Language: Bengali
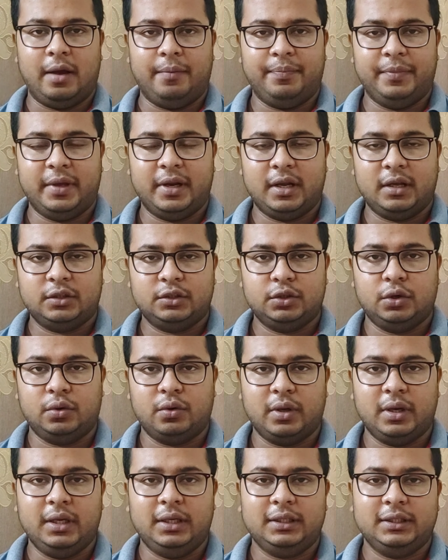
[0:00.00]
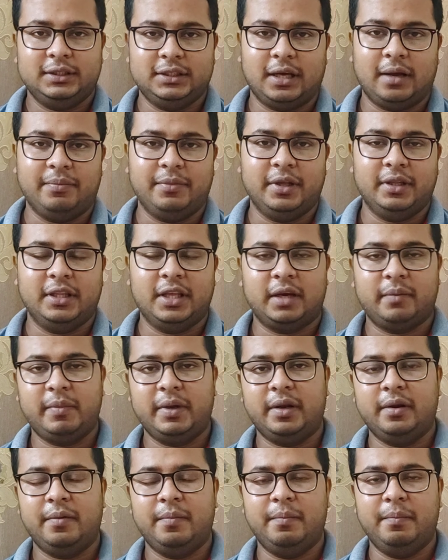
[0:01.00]
আপনারা সকলে সাবধান
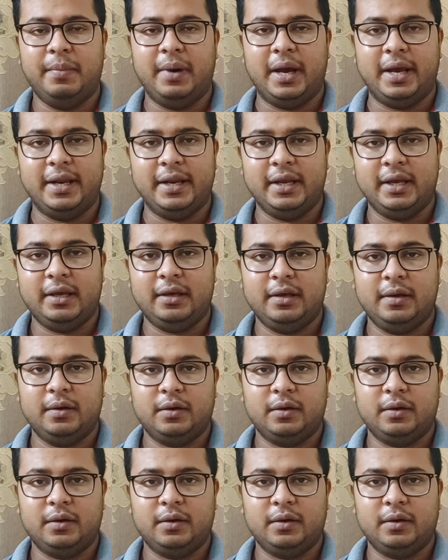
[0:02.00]
থাকবেন বাইরে